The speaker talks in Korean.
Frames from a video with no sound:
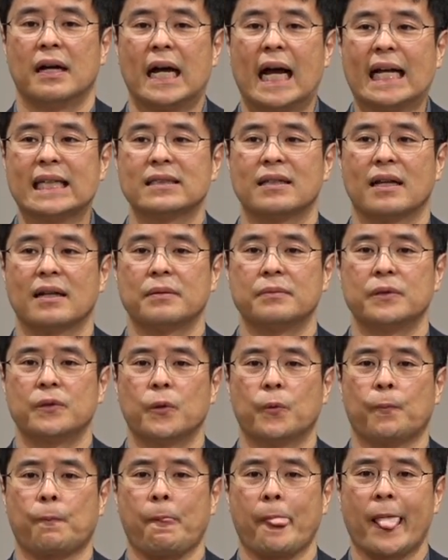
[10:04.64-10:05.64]
한
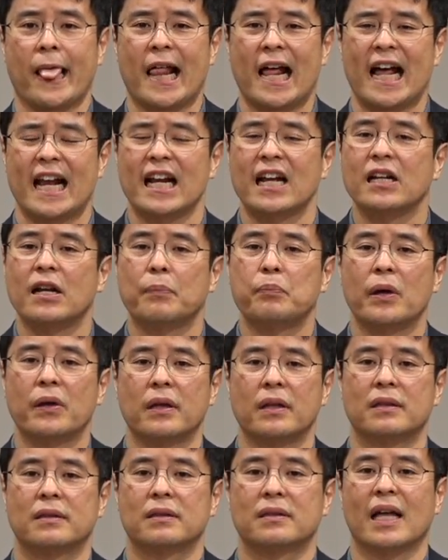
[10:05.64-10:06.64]
사람은요 하나님
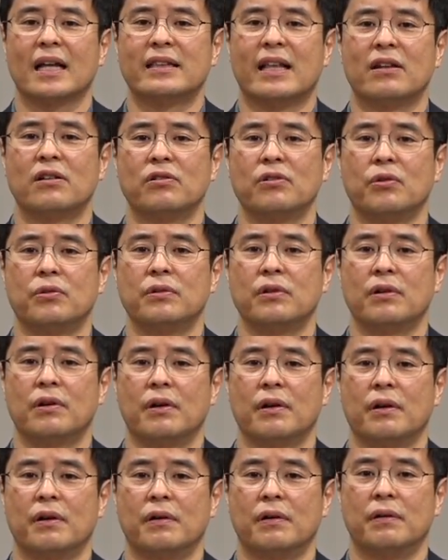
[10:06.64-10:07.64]
앞에 다 내려놓는
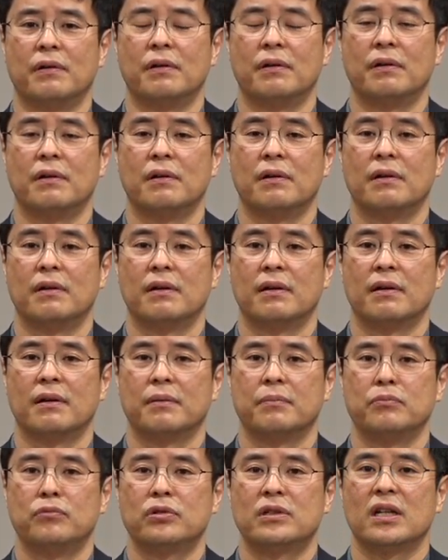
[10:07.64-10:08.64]
거예요.
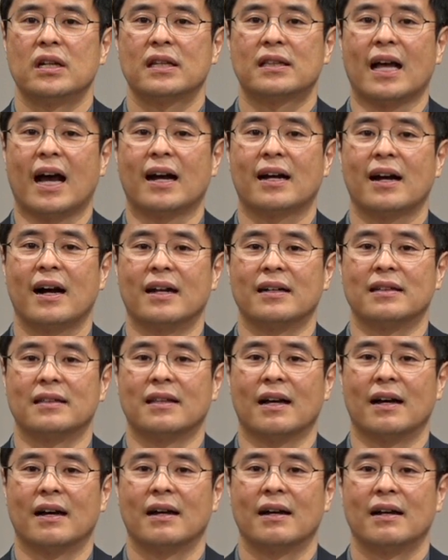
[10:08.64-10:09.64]
물질이 다가
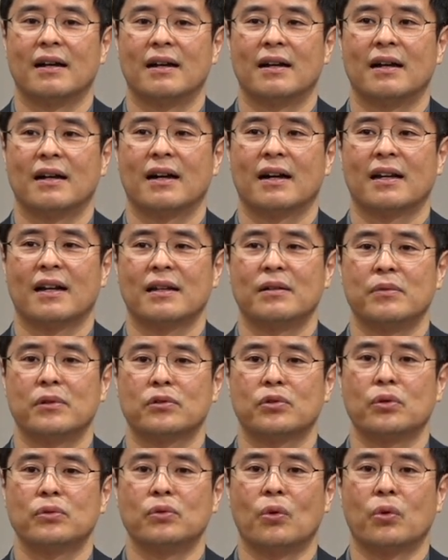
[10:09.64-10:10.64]
아니다. 하나님이
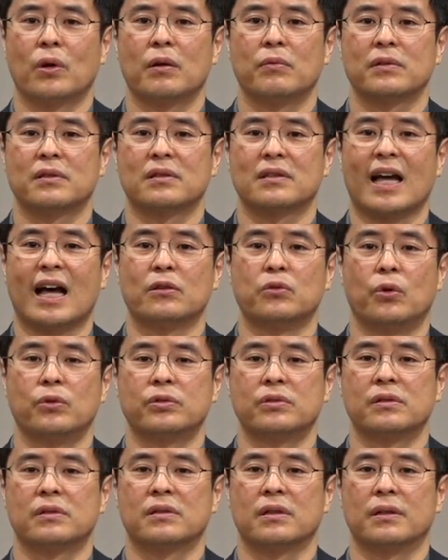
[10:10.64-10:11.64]
손 놓으라면 다 놓을
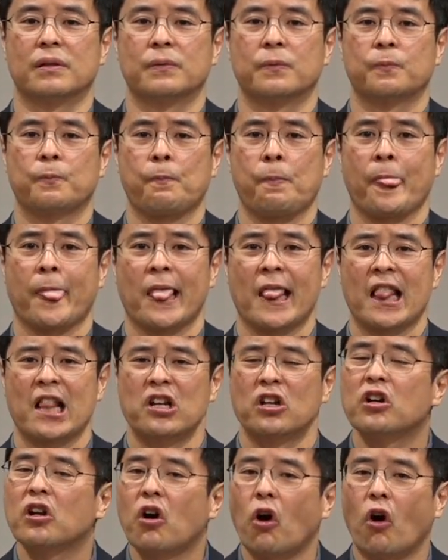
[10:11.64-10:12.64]
수 있어요.
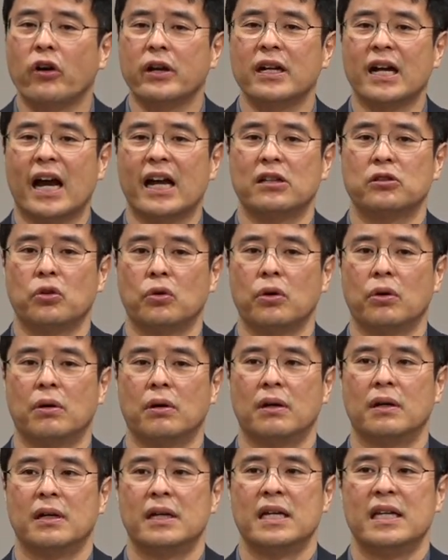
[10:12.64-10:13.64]
그러나 어린
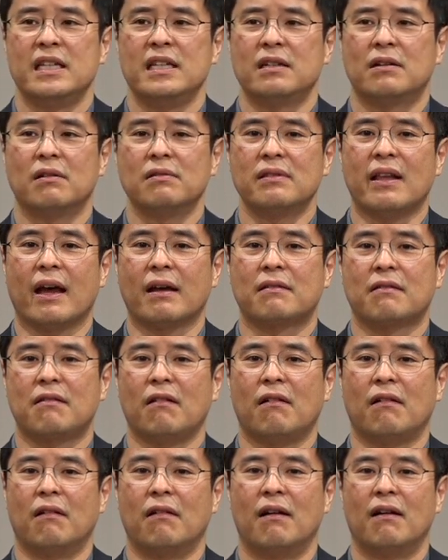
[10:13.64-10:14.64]
아이도요. 이건 내
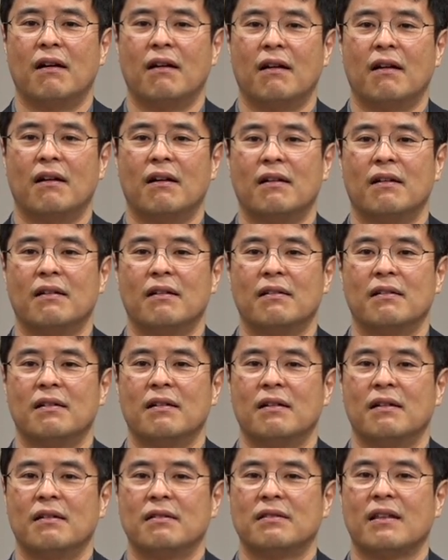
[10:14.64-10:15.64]
거.
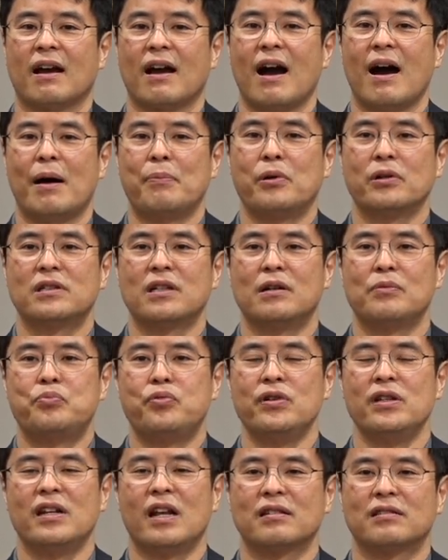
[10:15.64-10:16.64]
내가 아버지를
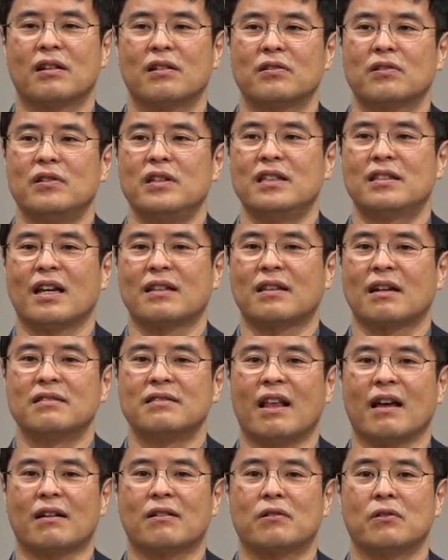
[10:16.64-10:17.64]
부인해서라도 이 사탕은
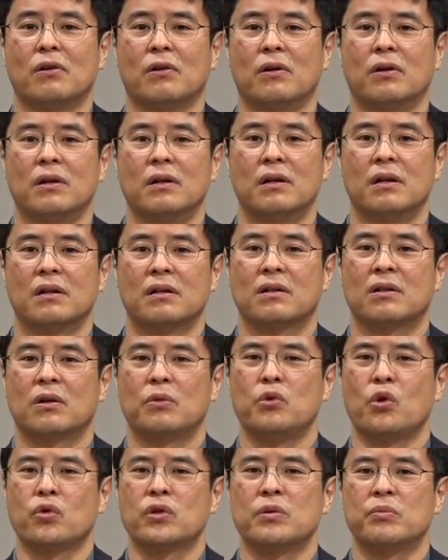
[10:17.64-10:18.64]
내 거.
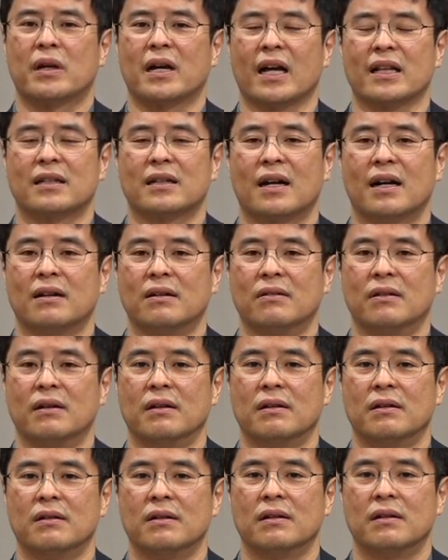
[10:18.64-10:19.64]
그럼 욕심이 가득한 거예요.